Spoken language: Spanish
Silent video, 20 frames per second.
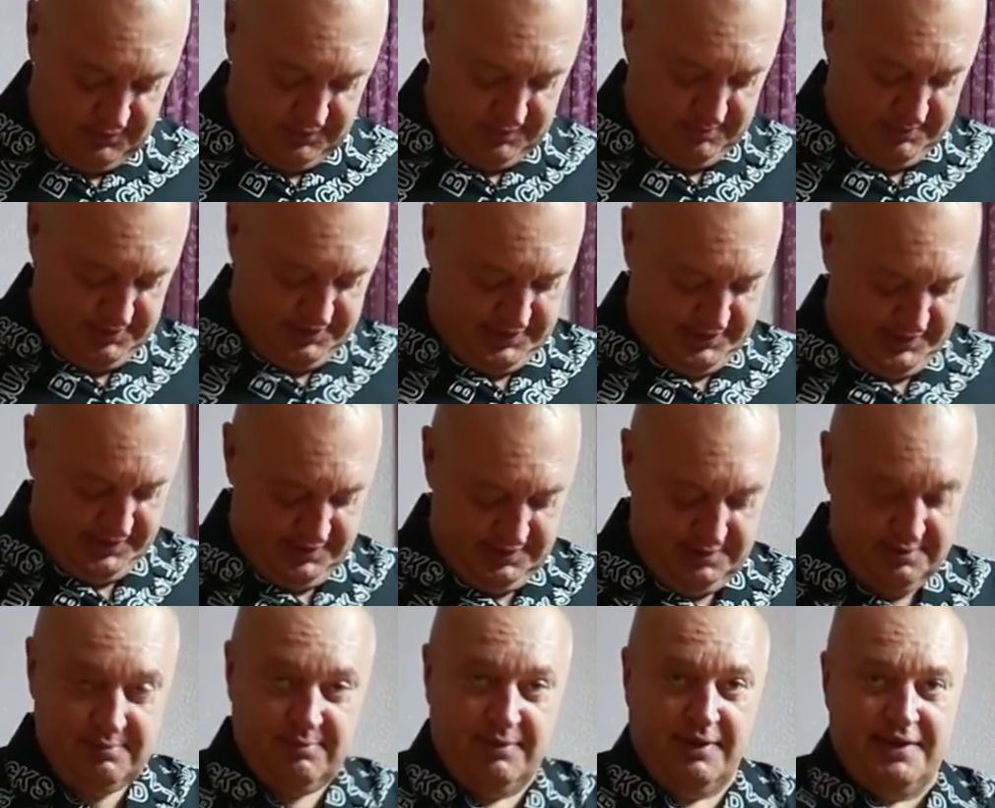Diciendo que si
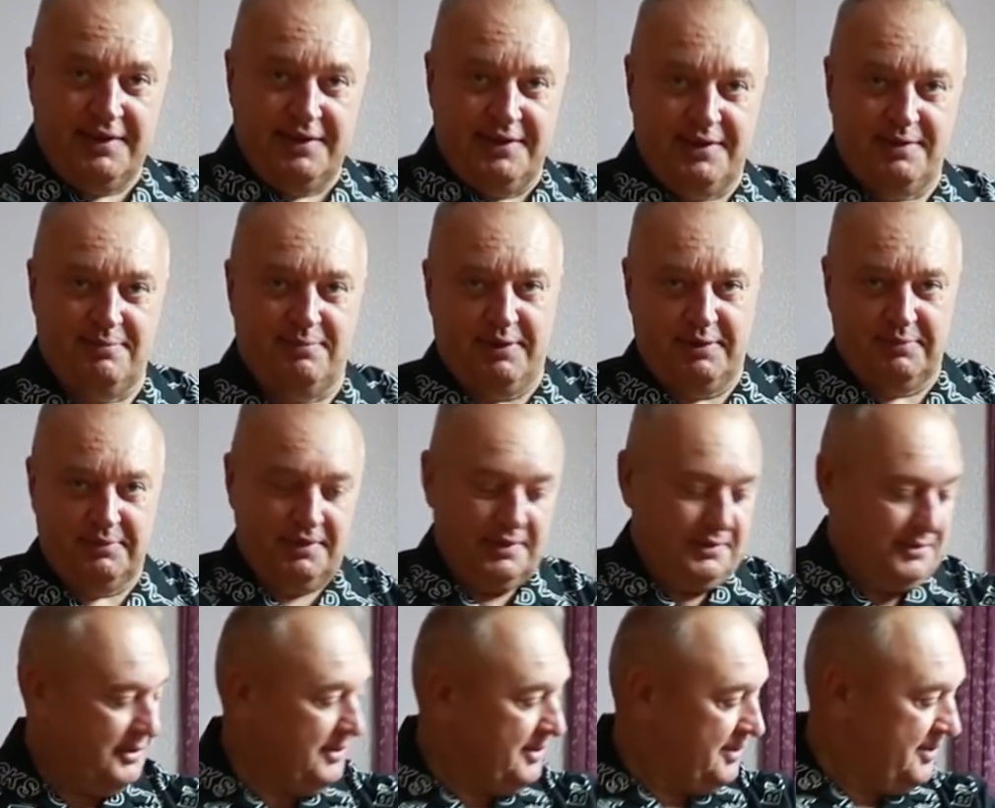no le queda...
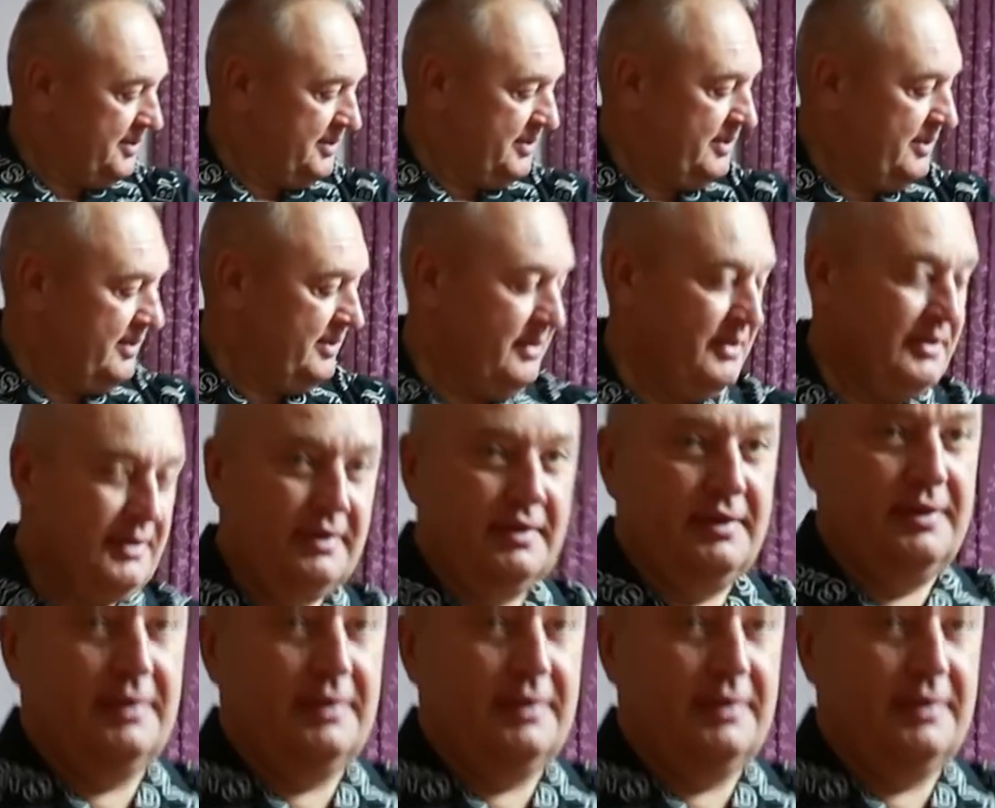Ah, sí, porque es